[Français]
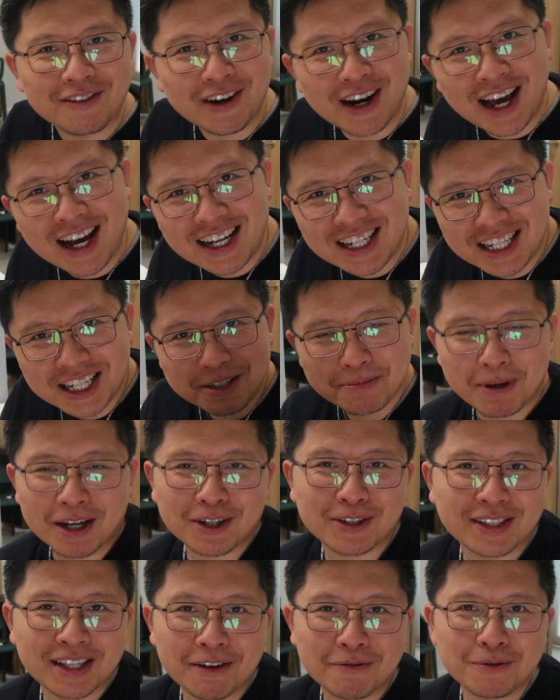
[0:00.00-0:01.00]
Voilà,
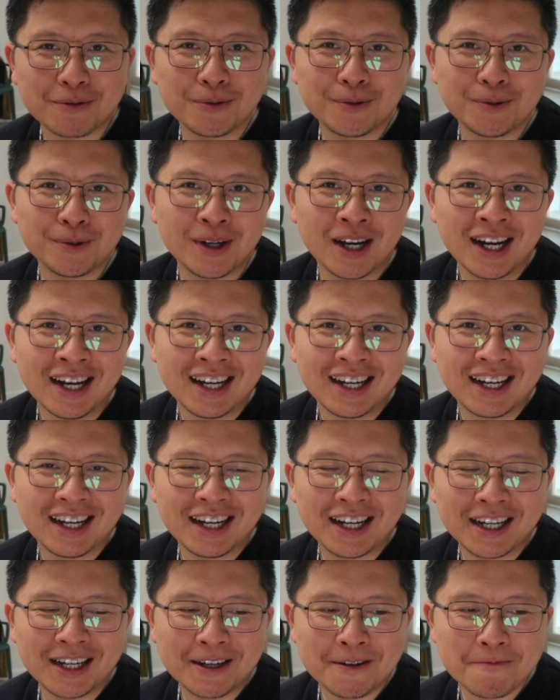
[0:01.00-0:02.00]
j'espère que ça vous,
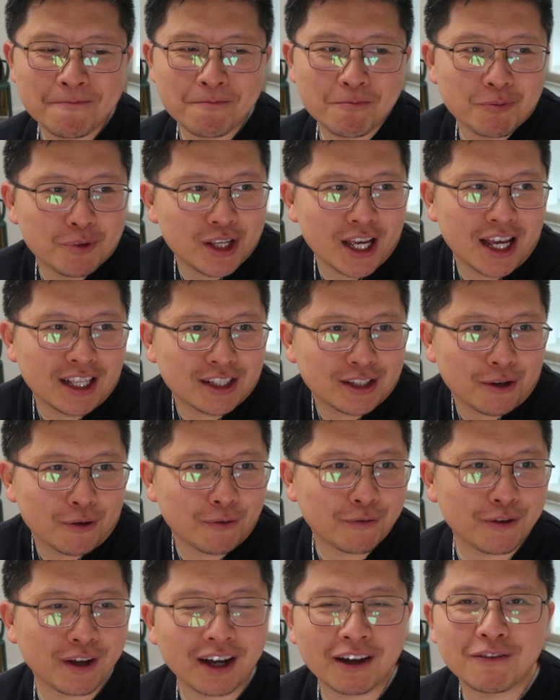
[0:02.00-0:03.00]
euh, aide, ça
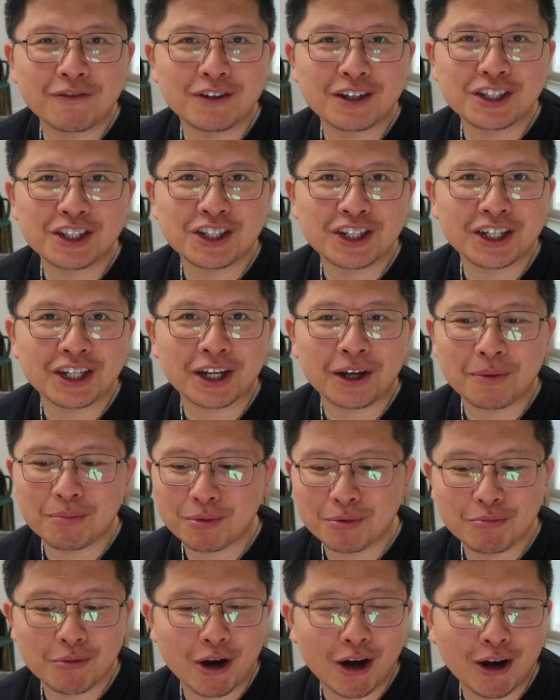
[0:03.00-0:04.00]
vous fait réfléchir. Et
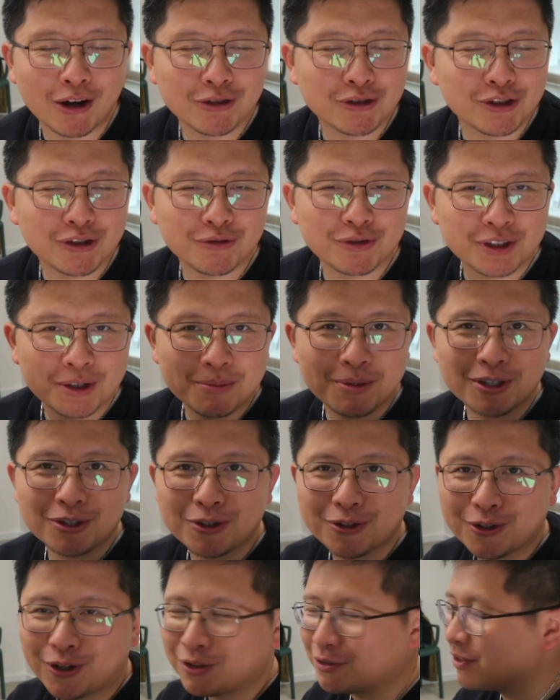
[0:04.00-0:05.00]
puis bah, si vous aimez
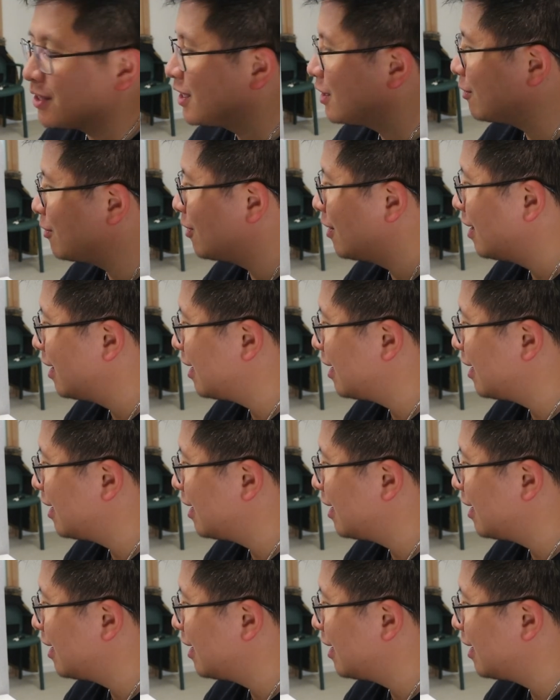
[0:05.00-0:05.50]
ce genre de vidéo,